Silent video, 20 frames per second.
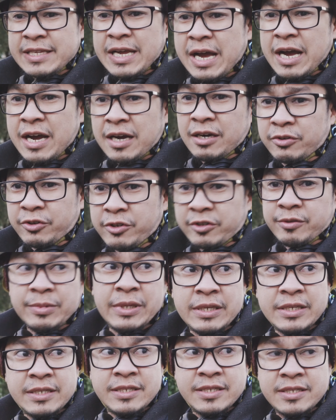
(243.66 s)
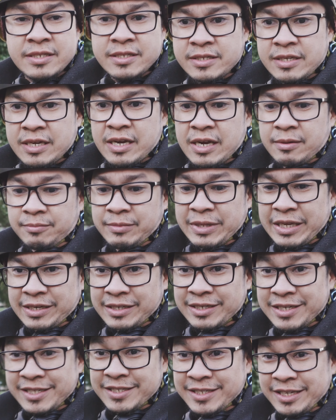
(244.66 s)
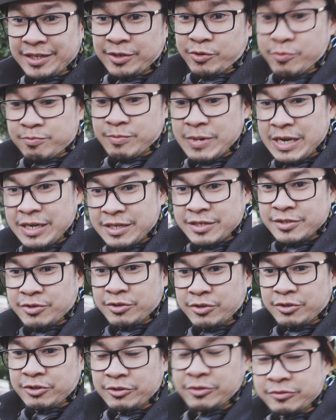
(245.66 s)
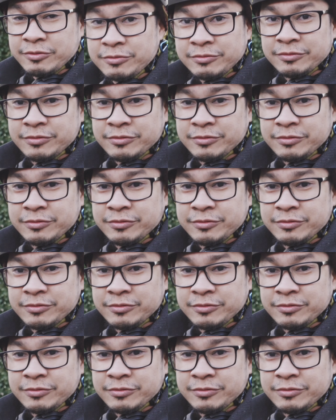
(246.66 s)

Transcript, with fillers: na huibis niya birnes sa luma so